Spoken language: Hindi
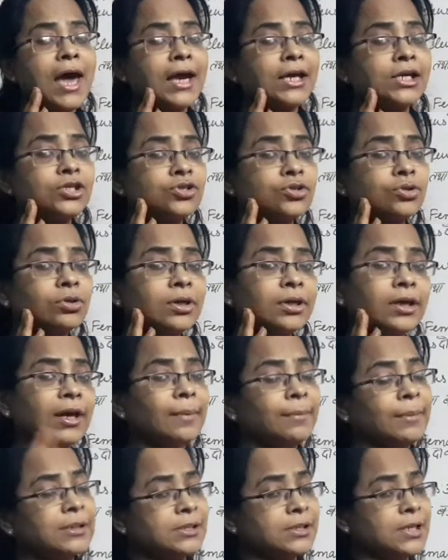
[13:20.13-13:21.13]

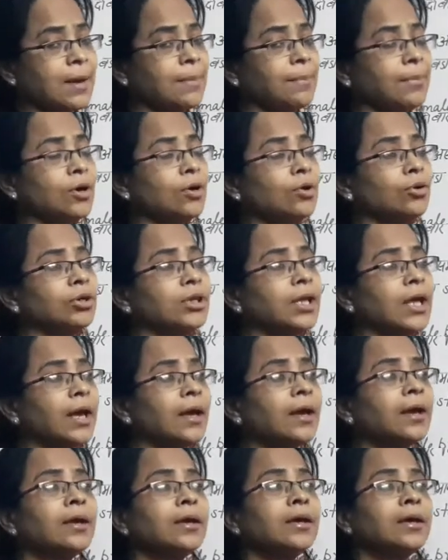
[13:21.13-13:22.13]
आइसोगेमस टाइप का होता
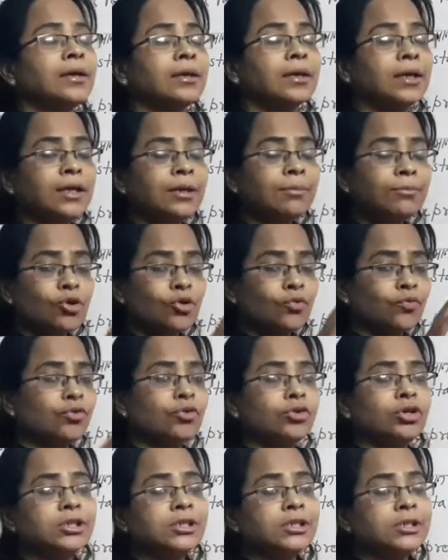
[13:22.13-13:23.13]
है यानी
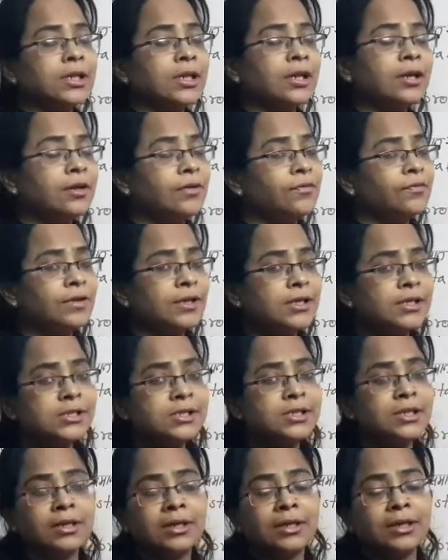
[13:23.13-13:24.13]
मॉर्फोलॉजिकली
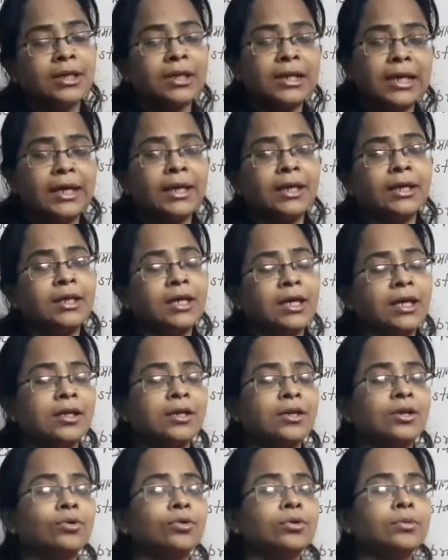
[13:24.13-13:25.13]
डिफरेंस नहीं
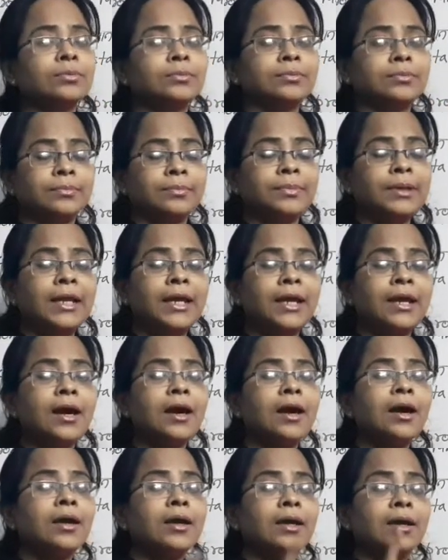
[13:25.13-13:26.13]
देखने को
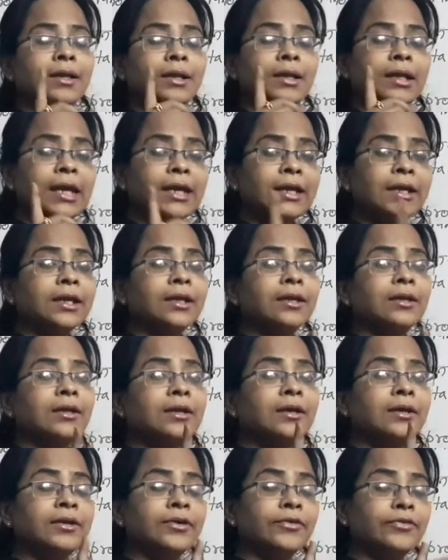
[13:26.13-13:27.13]
मिलेगा लेकिन
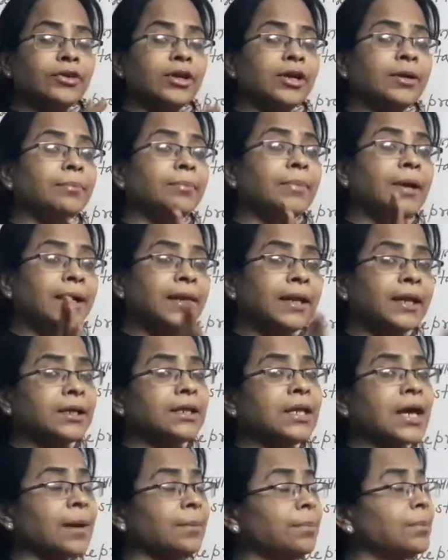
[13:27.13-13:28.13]
डिफरेंट
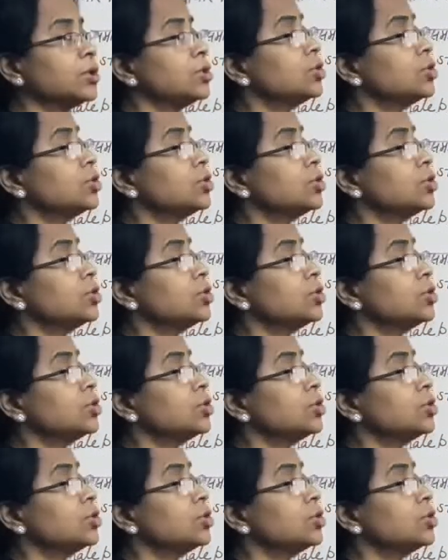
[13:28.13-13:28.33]
मेटिंग टाइप के